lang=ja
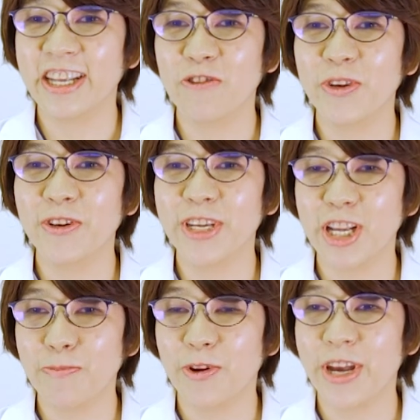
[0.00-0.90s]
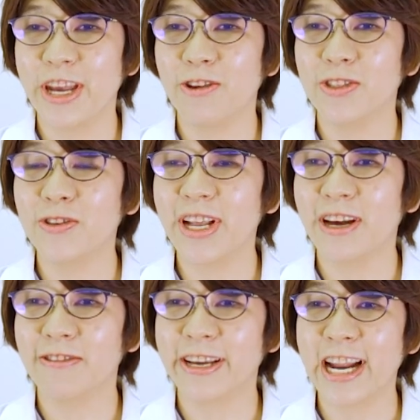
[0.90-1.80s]
けの病院でも栄養相談
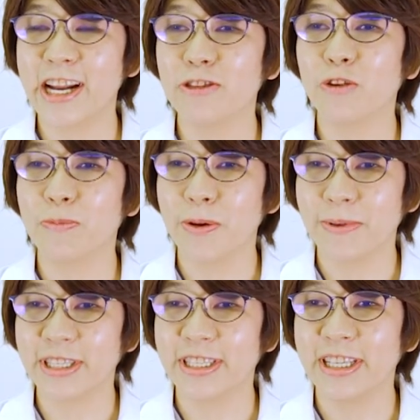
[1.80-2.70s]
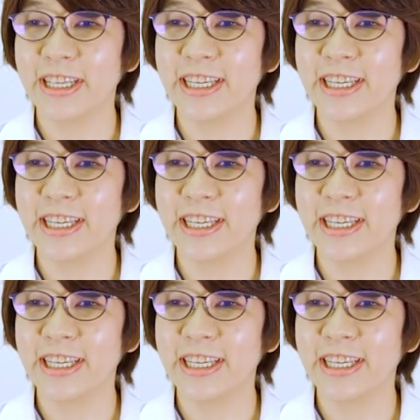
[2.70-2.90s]
が受けられると思います。